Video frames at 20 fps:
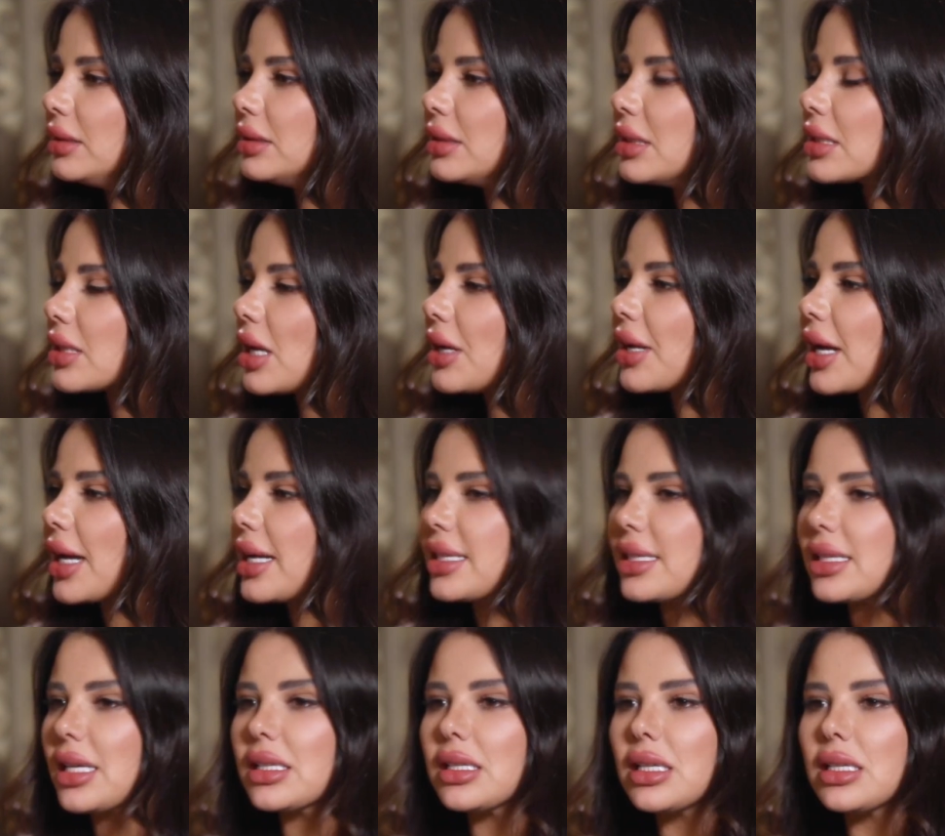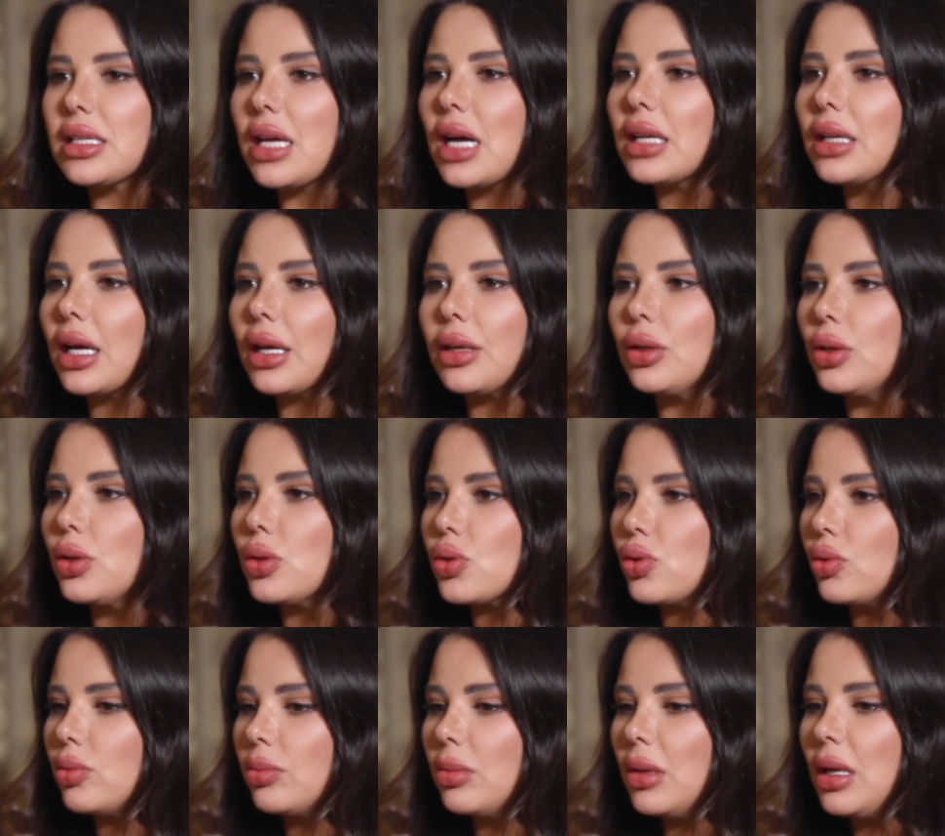انت صايره حساسه زياده عن
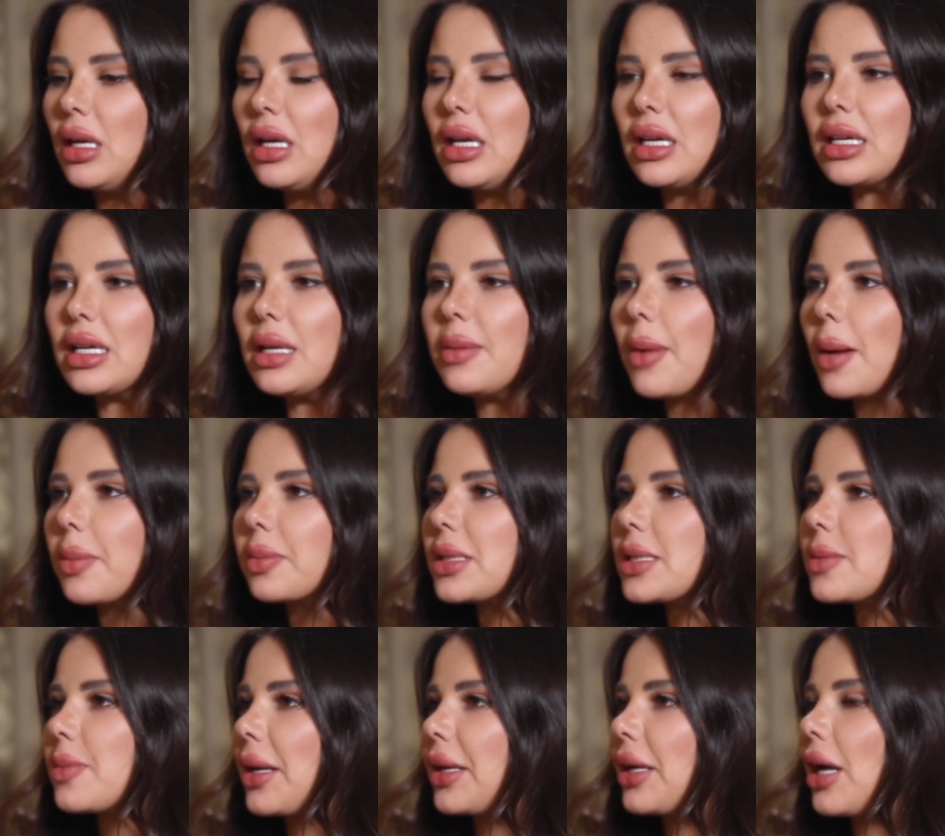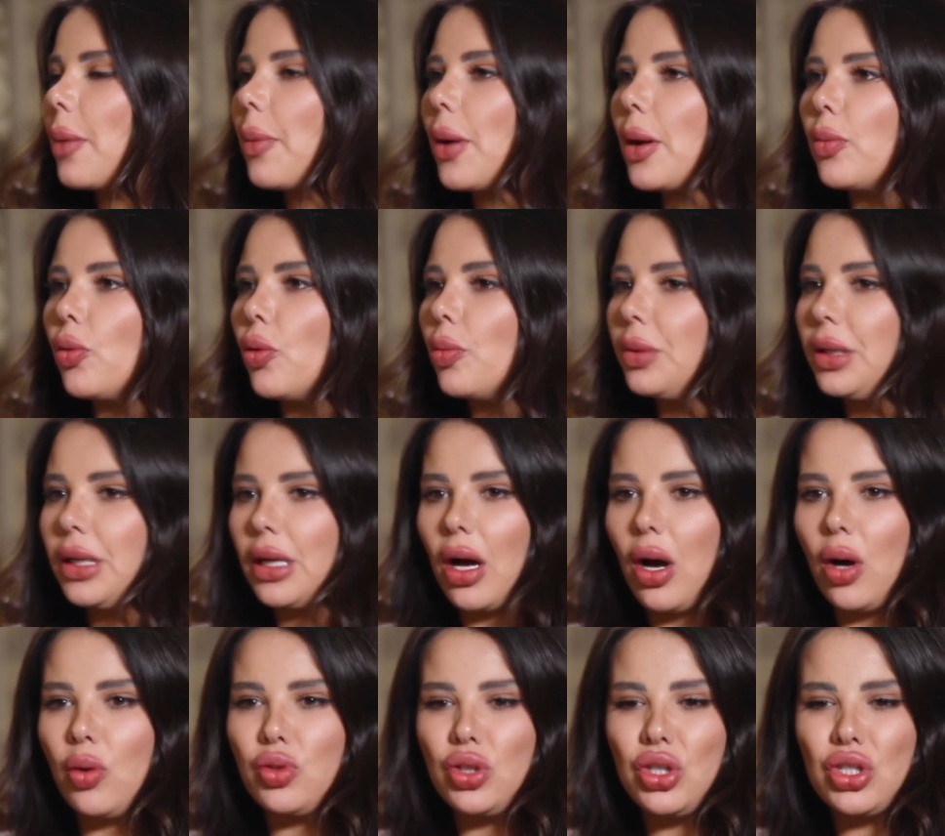اللزوم كل ما بتسمعي خبر مو منيح
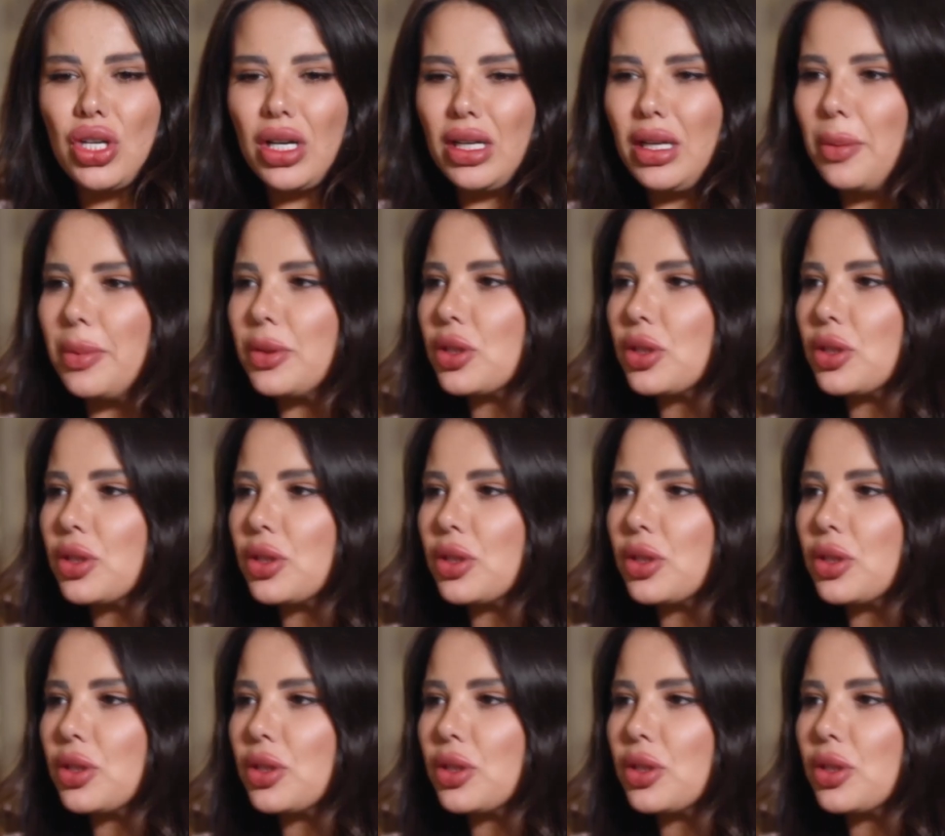او شي شغله